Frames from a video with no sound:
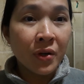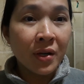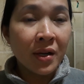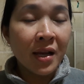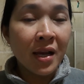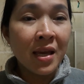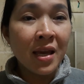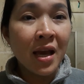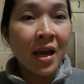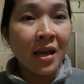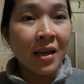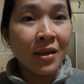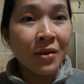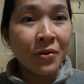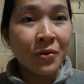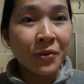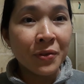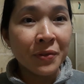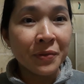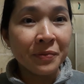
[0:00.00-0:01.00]
Kaya
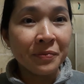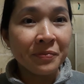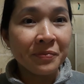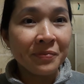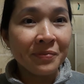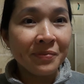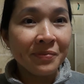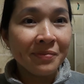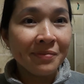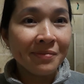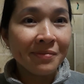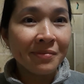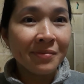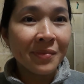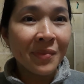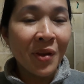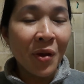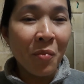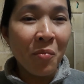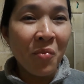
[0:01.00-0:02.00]
ayun,
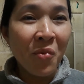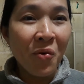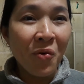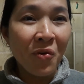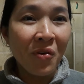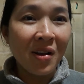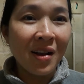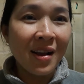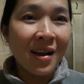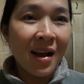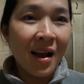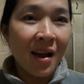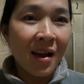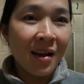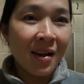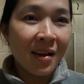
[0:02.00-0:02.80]
bongga